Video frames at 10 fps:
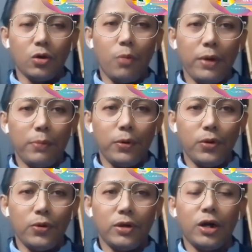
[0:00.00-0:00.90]
Kopya
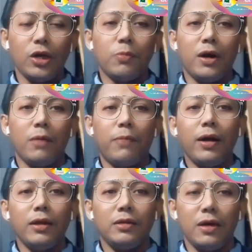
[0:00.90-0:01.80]
po ng inyong mga
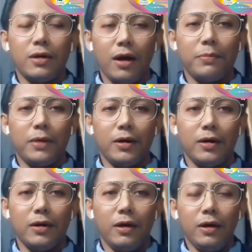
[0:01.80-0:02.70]
valid ikama.